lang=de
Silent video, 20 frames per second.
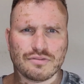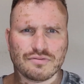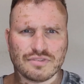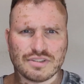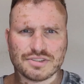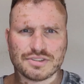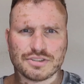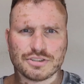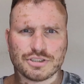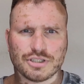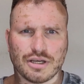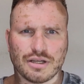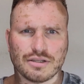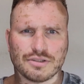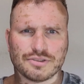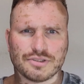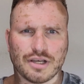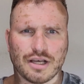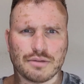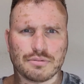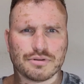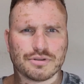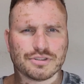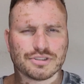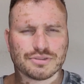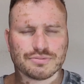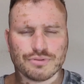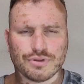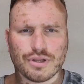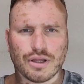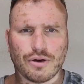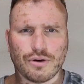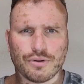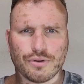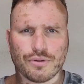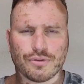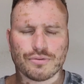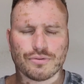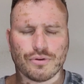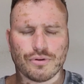was ich alles habe. Das wird
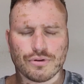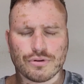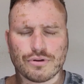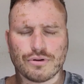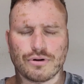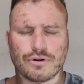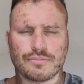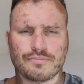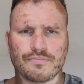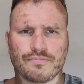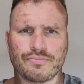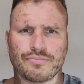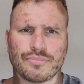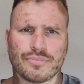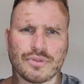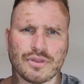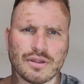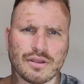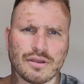auch noch kommen.